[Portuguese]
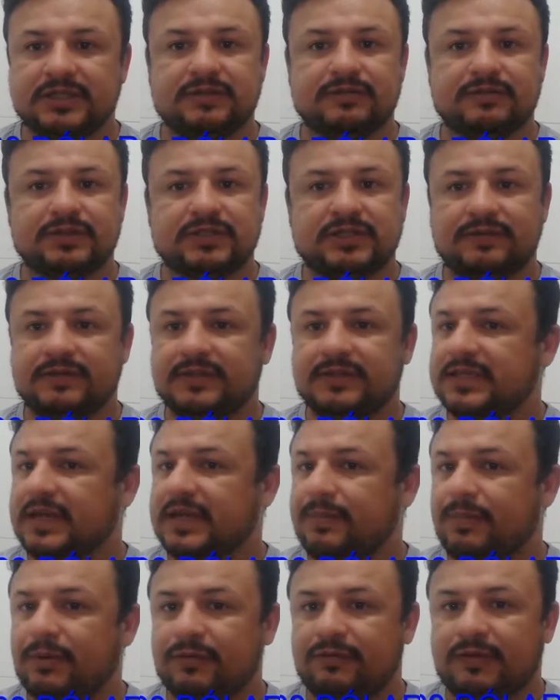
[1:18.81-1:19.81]
Se você vai ser
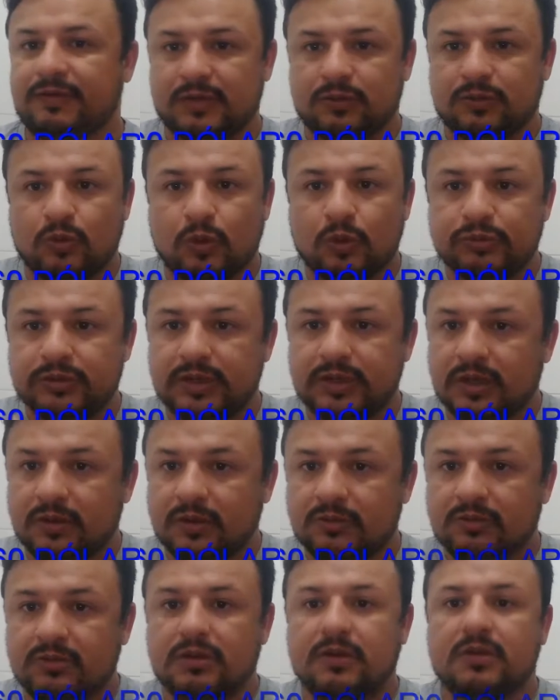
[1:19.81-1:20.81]
aprovado ou
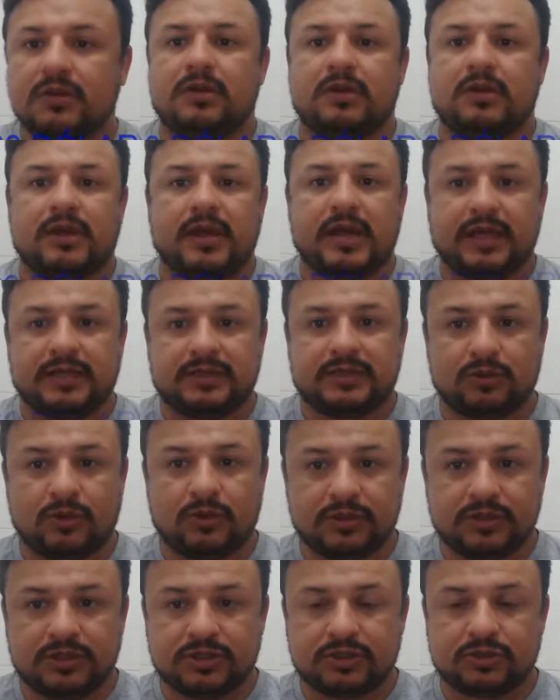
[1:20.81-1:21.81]
não, é
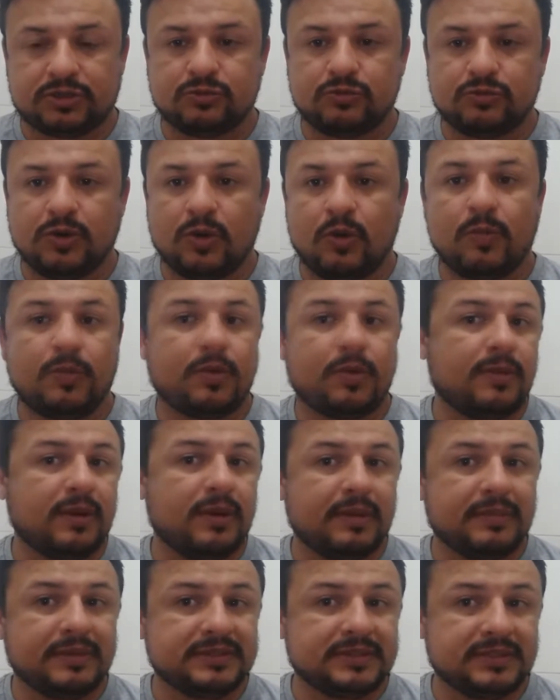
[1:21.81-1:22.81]
sorte sua ou
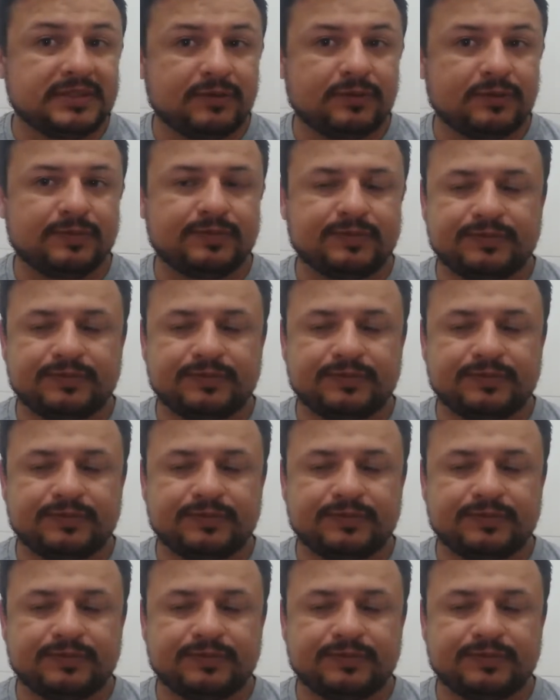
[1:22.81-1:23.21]
problema seu.